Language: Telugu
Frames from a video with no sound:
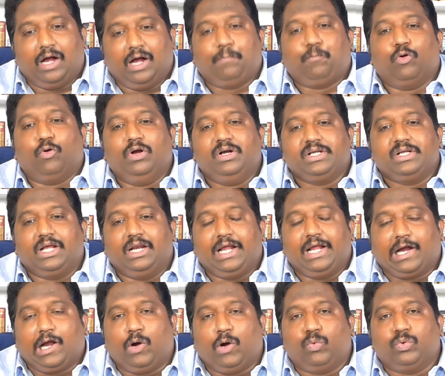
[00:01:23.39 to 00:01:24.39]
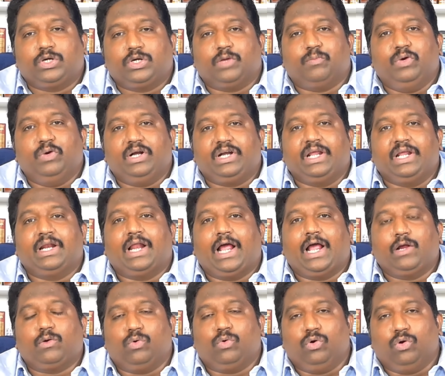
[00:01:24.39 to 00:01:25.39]
ఆ పొలిటికల్ అకౌంటబిలిటీ
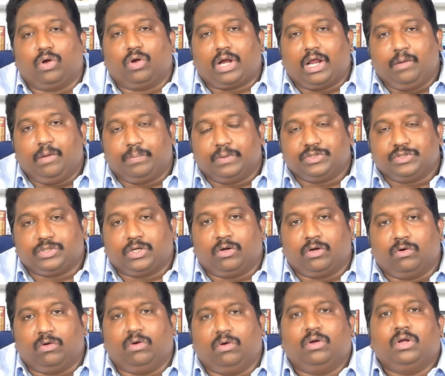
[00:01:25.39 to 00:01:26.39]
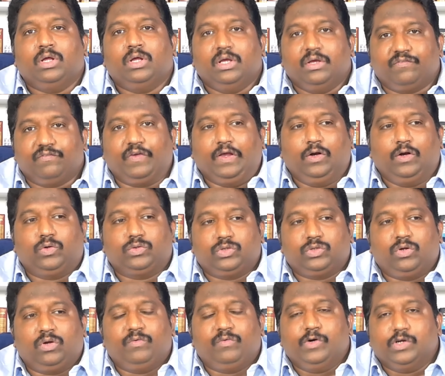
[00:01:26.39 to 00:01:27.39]
నాయకుల్లో కల్పించడంలో ఫెయిల్
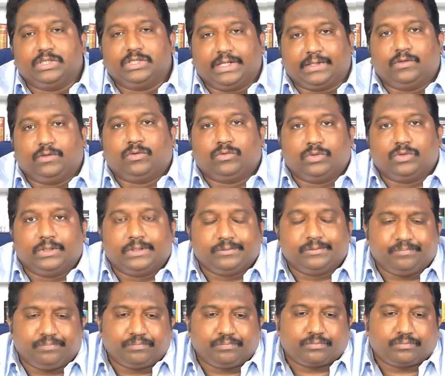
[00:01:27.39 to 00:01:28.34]
అవుతున్నామని వీడియో చేద్దాం అనుకున్నాం